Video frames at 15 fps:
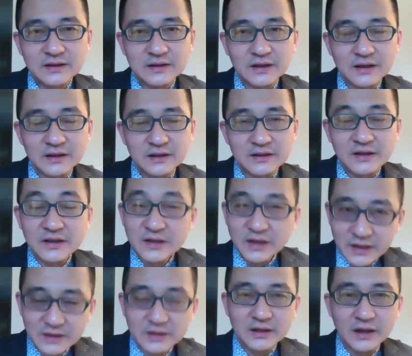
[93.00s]
这个金正
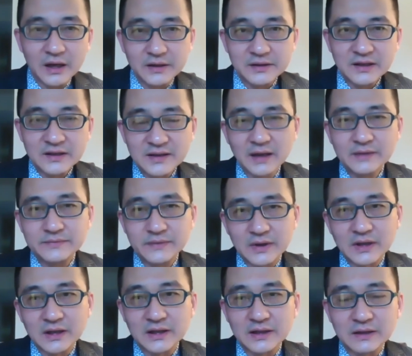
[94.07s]
恩啊，金三
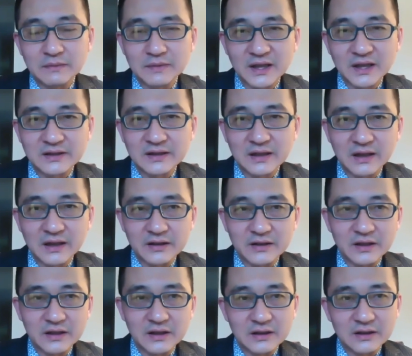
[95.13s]
啊，那么他现在
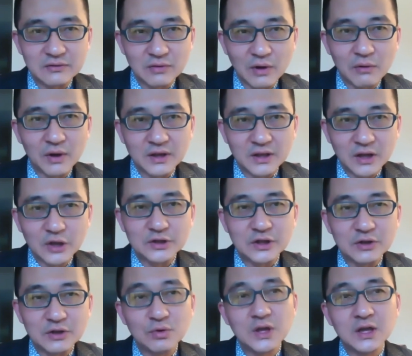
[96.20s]
这个状况到底
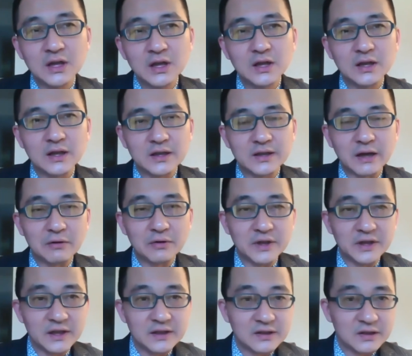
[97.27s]
如何啊？待会儿
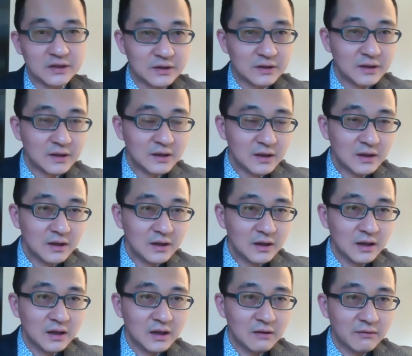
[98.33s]
呢也请，
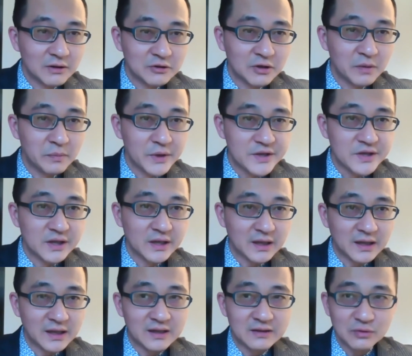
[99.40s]
呃，王军涛博士呢给
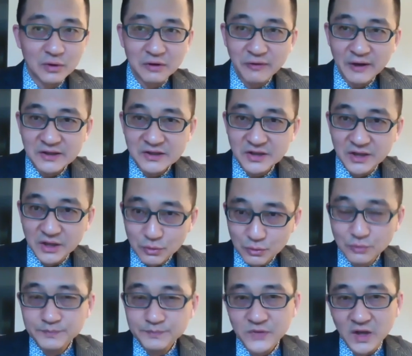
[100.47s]
大家做一番解
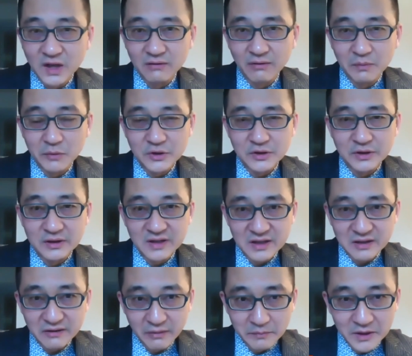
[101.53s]
读啊。王博士呢在
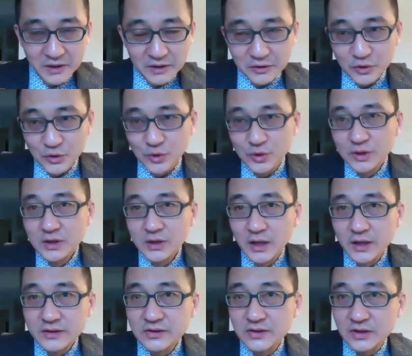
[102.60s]
这方面呢有
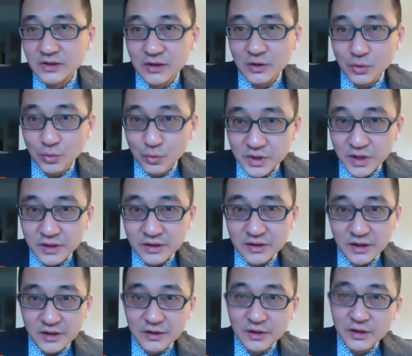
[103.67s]
啊自己的独特的这
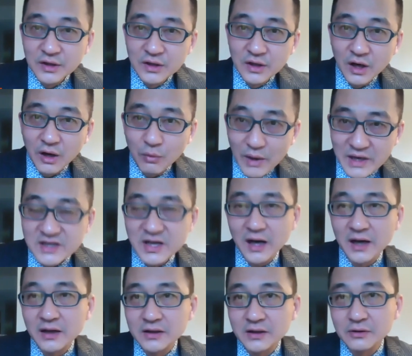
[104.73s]
个呃观
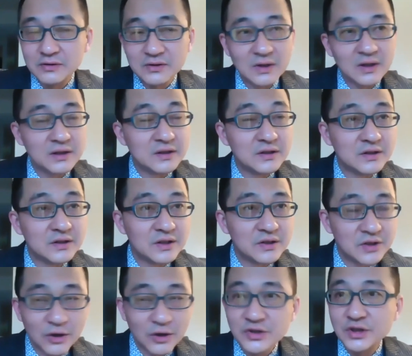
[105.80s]
察，也一些
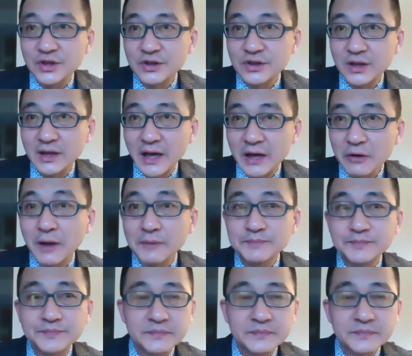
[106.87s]
消息的这个来源。